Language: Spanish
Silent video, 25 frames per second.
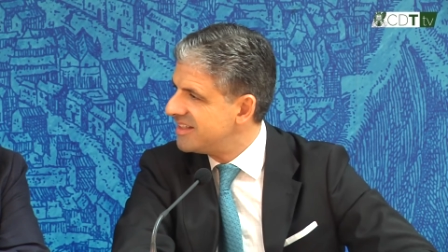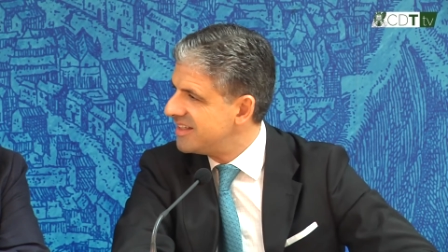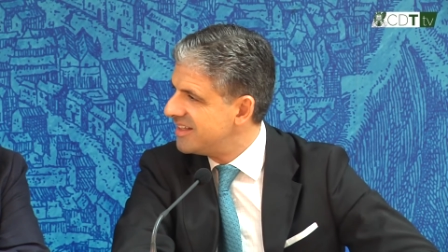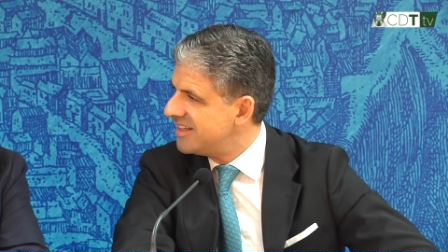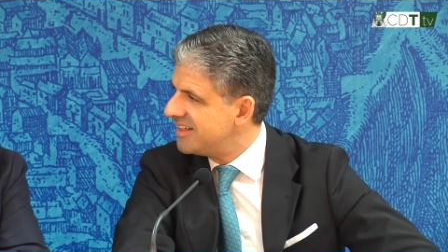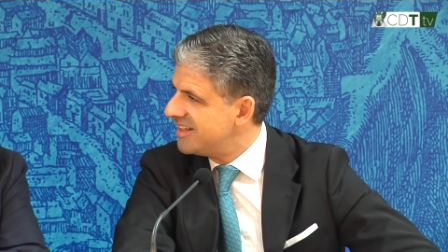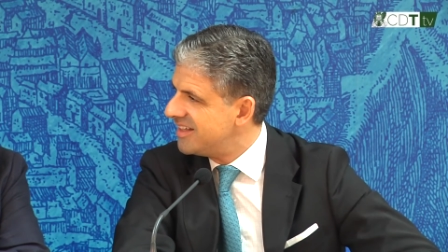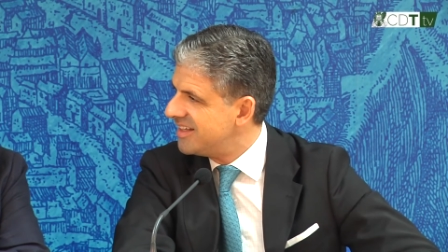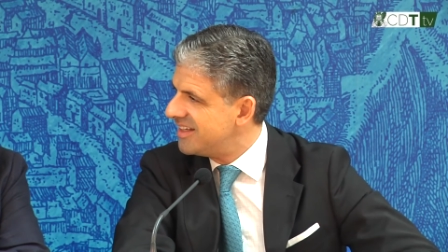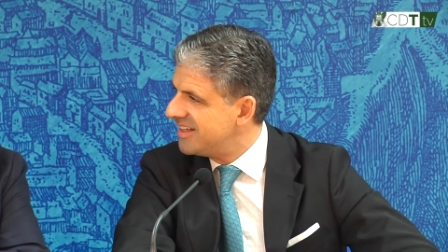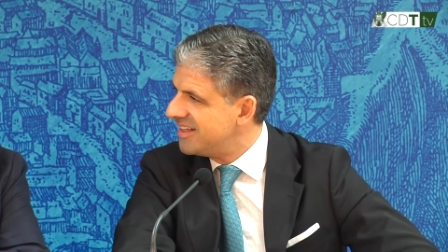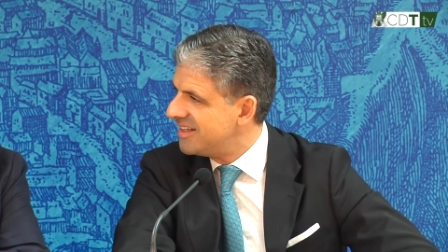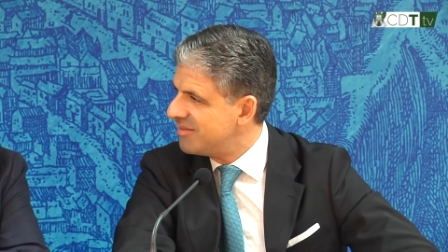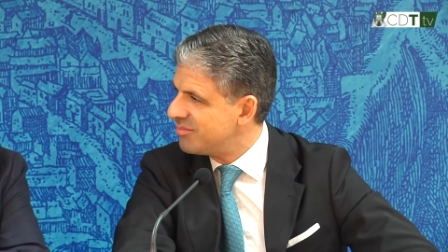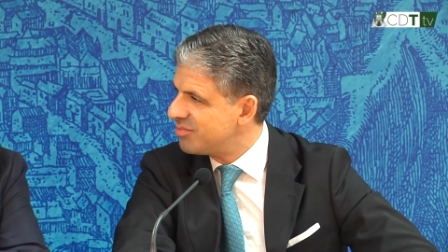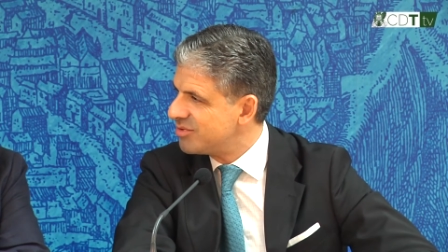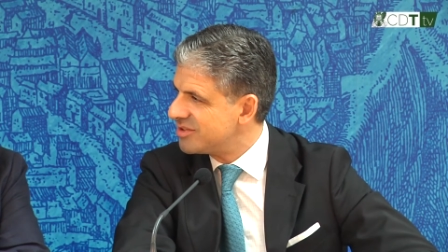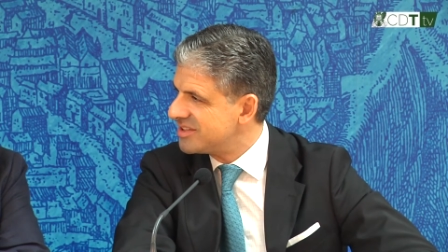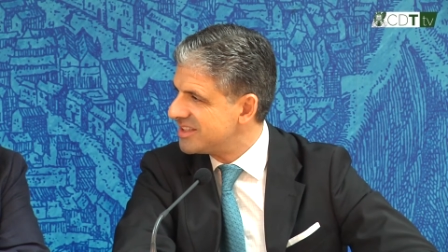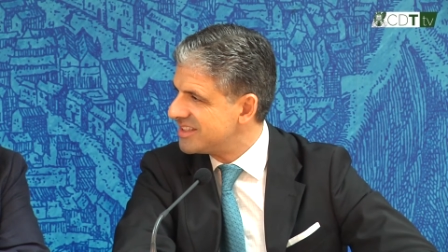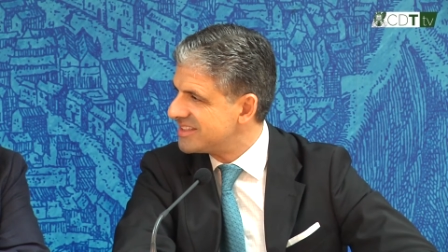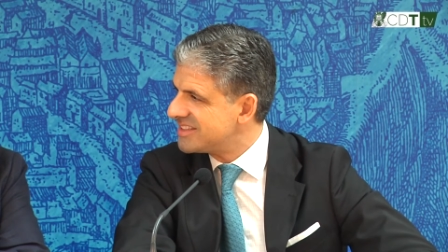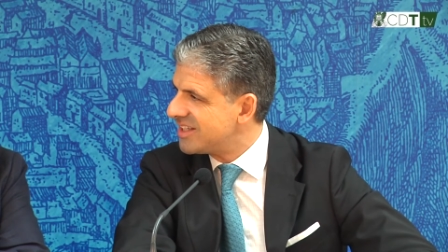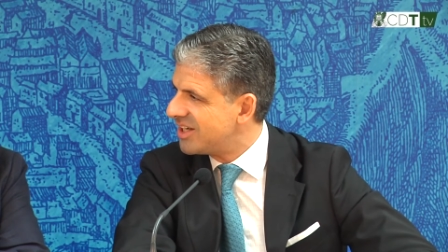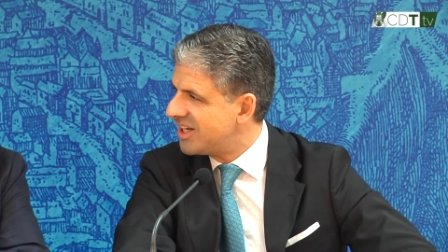eh,
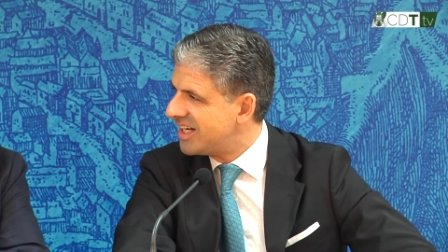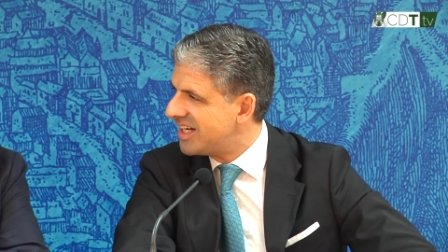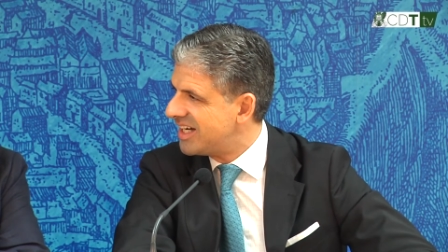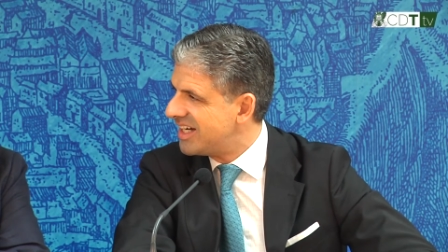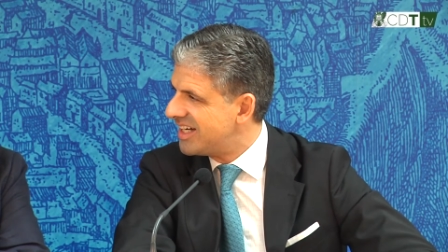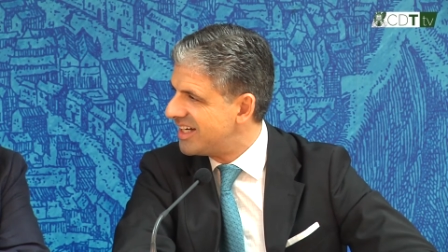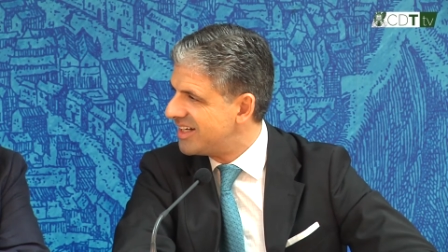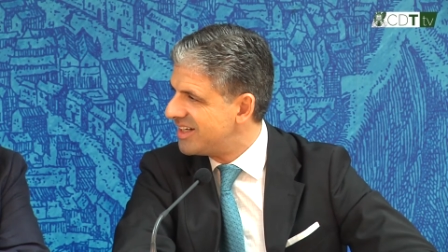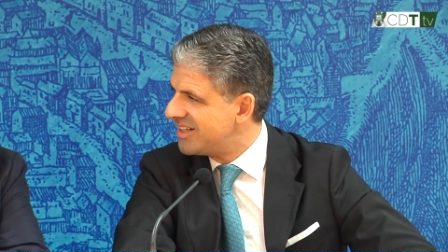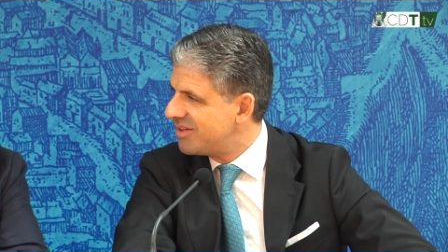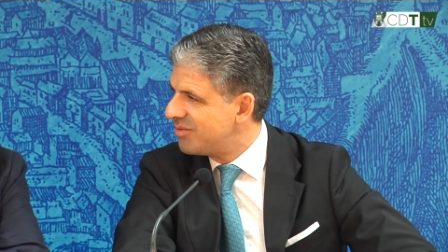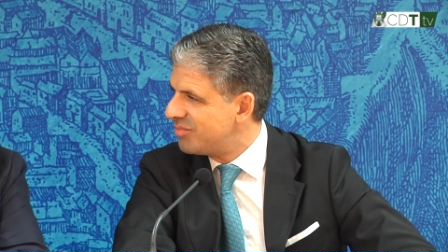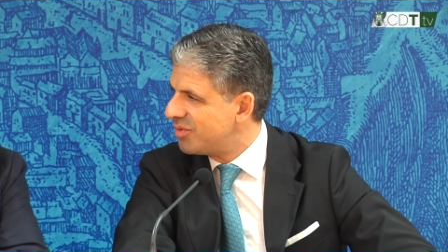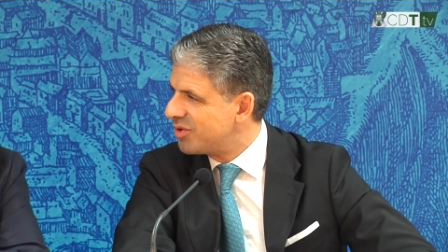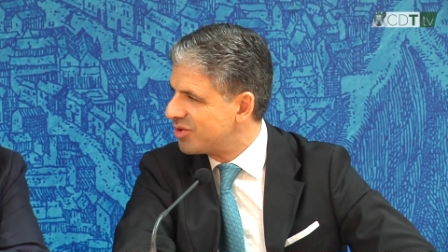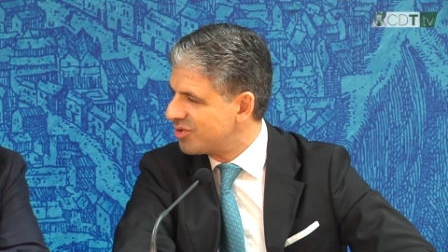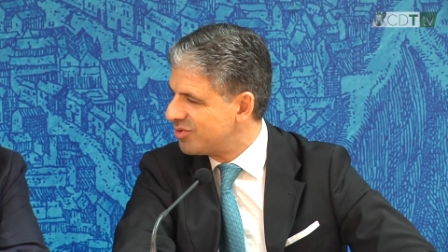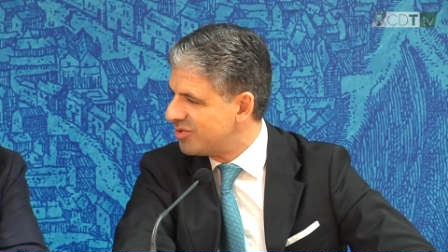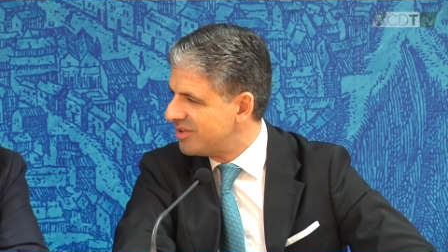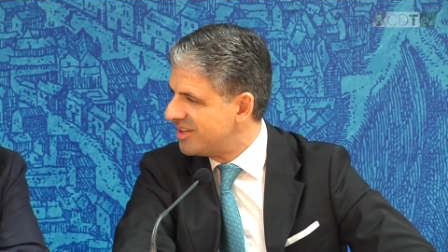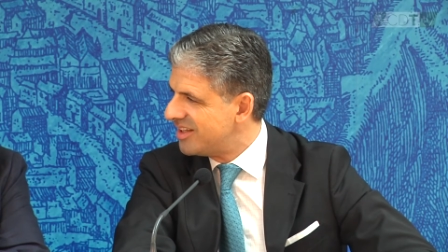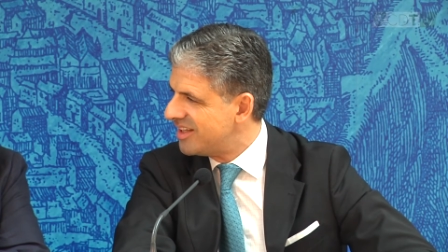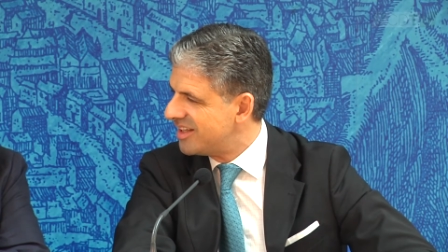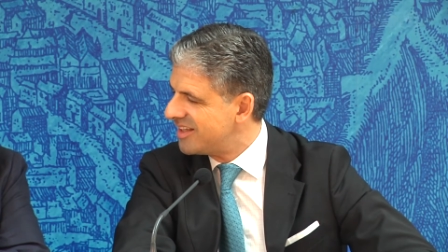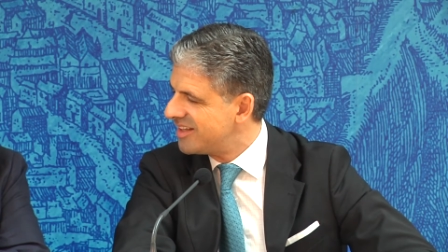pues esta
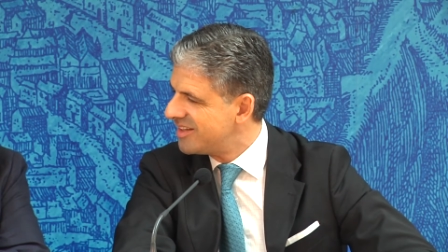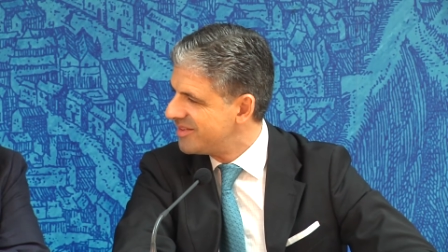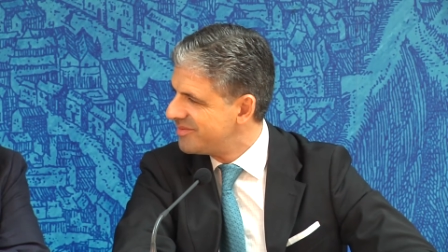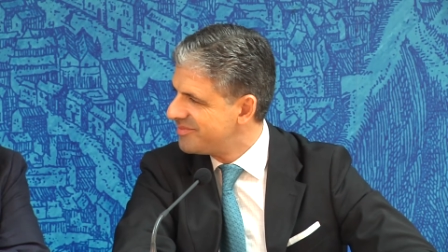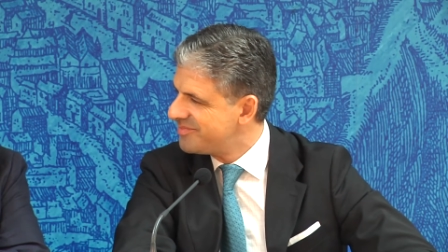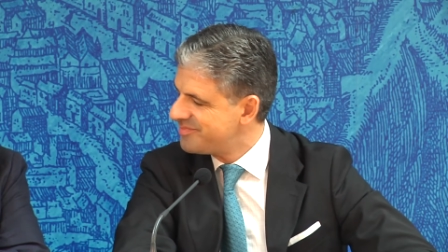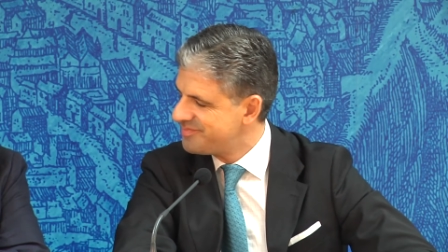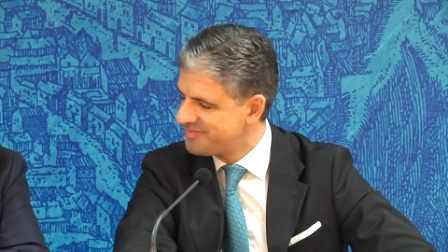oportunidad.